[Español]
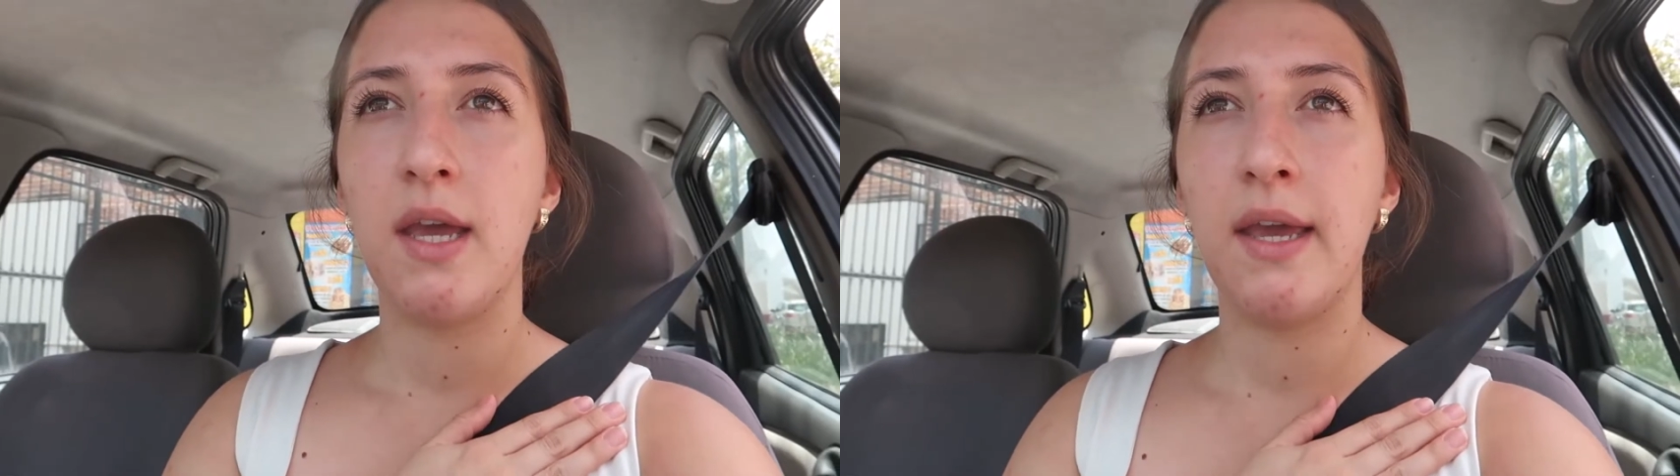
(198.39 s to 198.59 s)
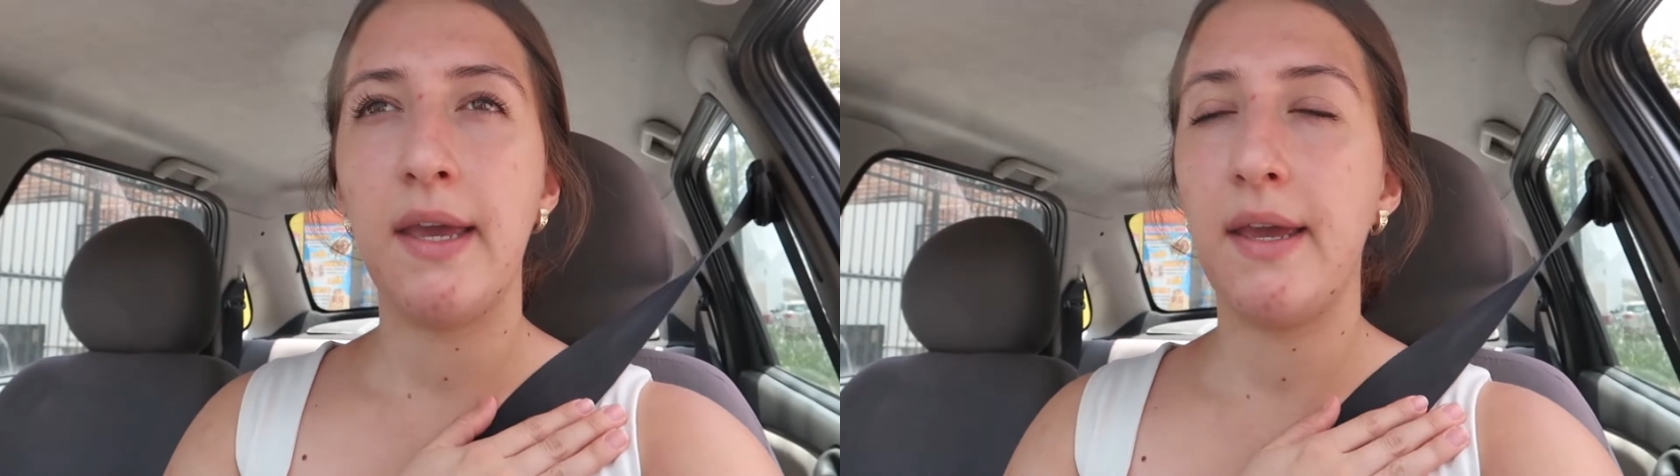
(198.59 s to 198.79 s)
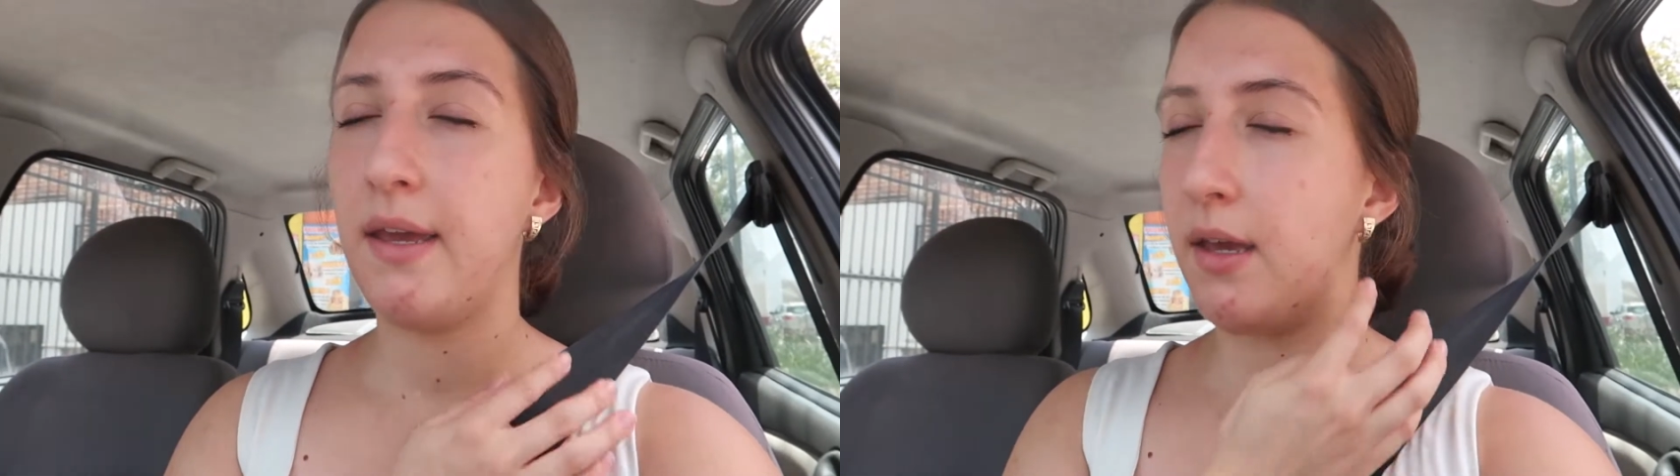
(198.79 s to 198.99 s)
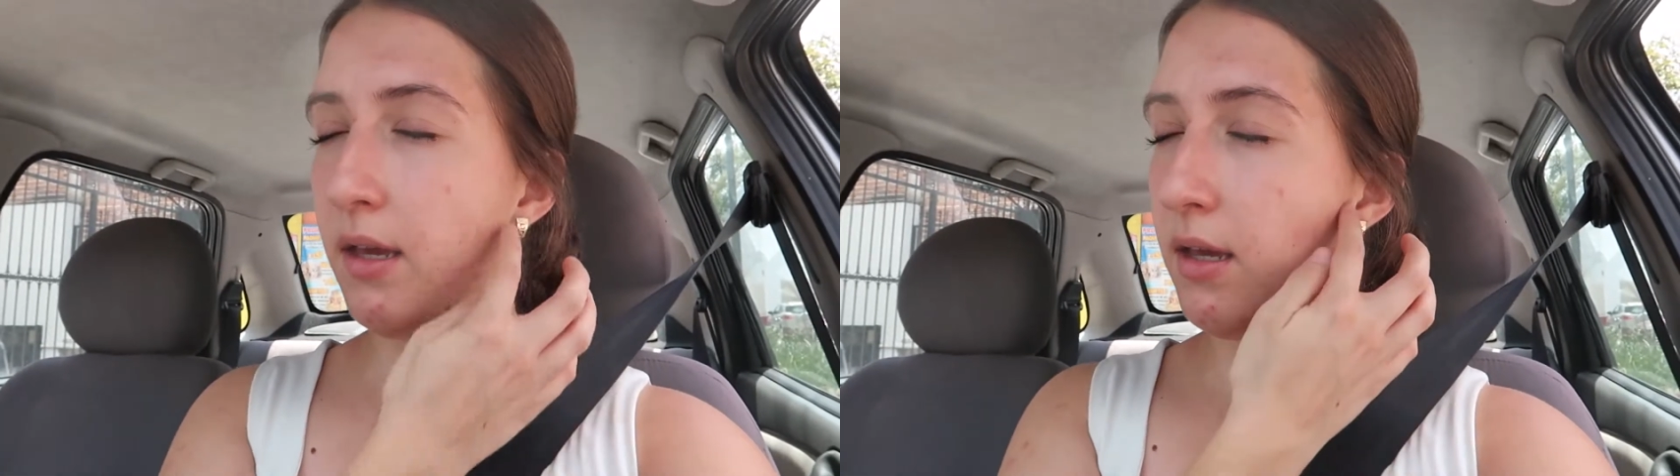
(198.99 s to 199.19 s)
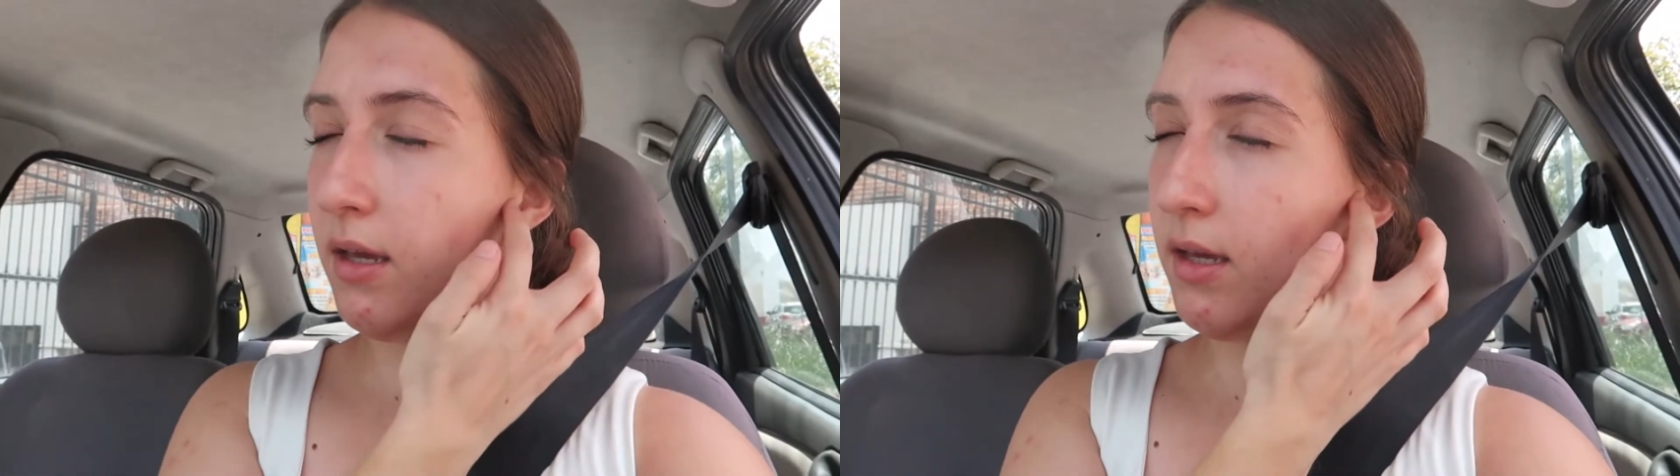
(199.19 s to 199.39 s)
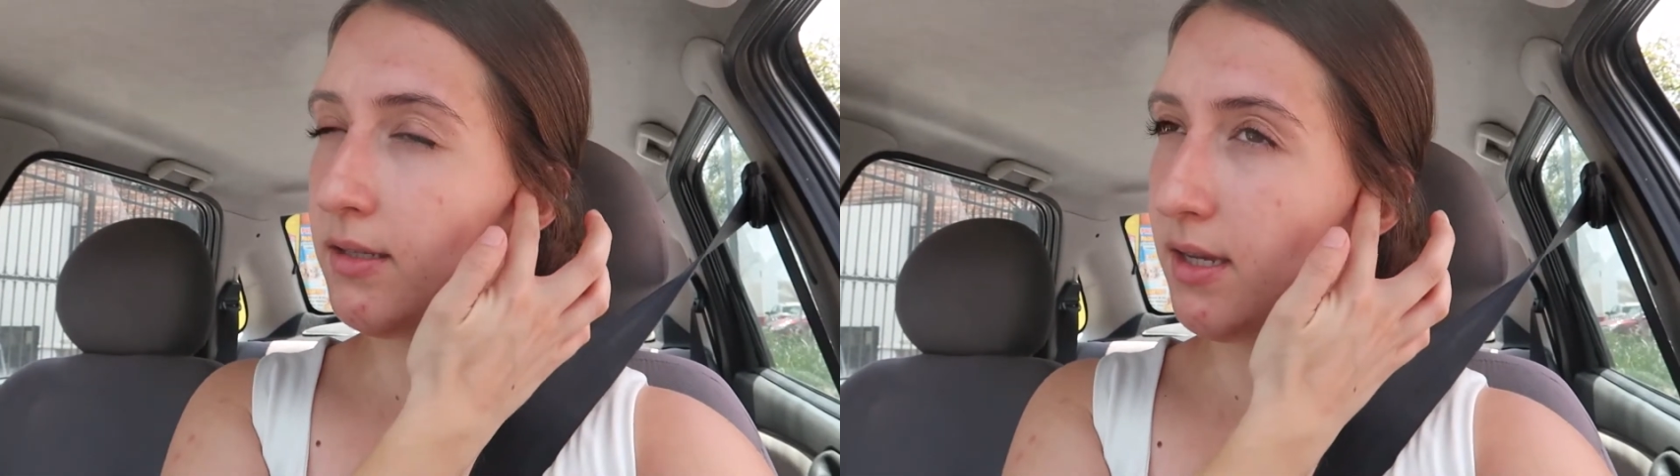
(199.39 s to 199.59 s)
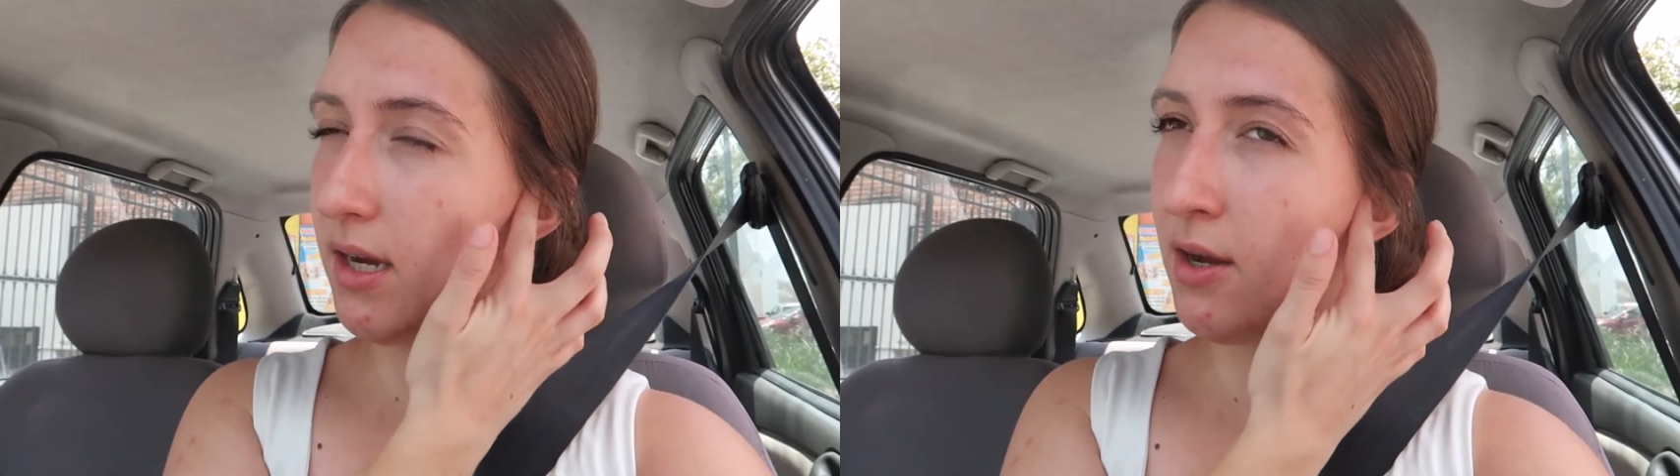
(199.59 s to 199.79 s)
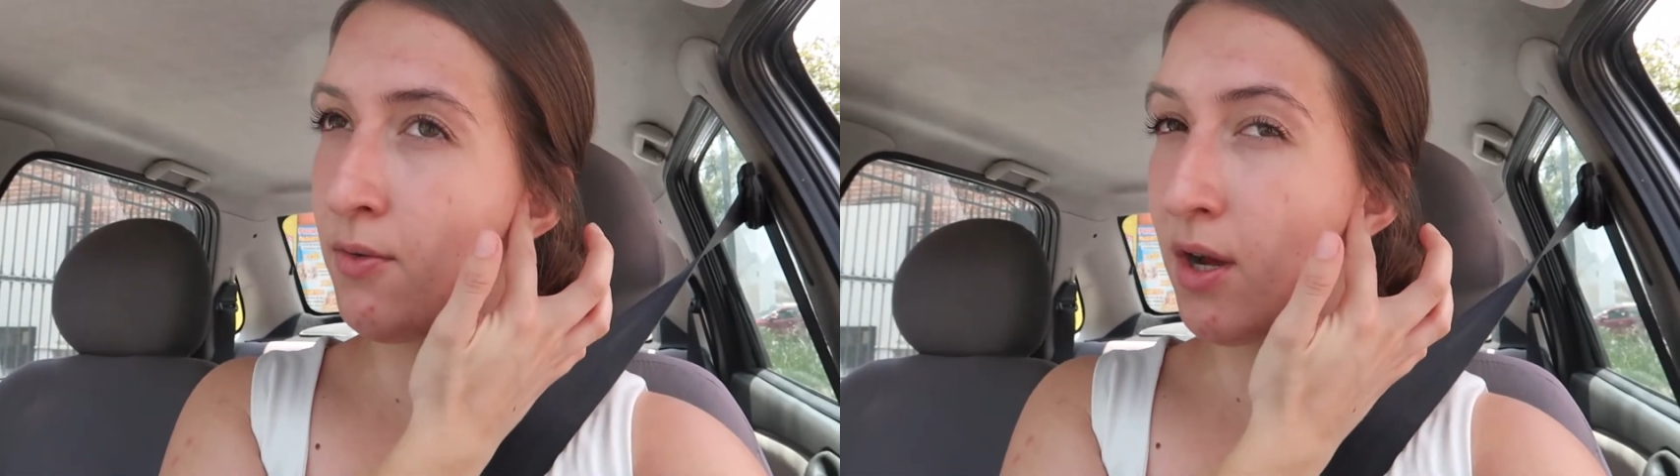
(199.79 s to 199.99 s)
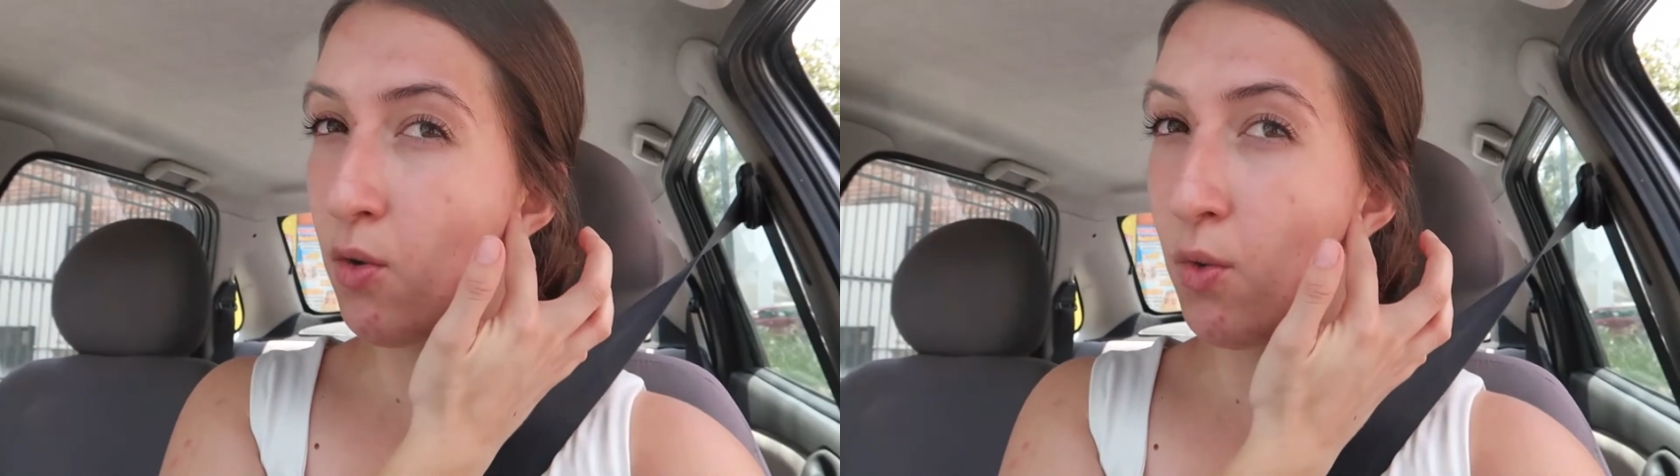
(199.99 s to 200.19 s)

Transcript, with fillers: eh, sacar una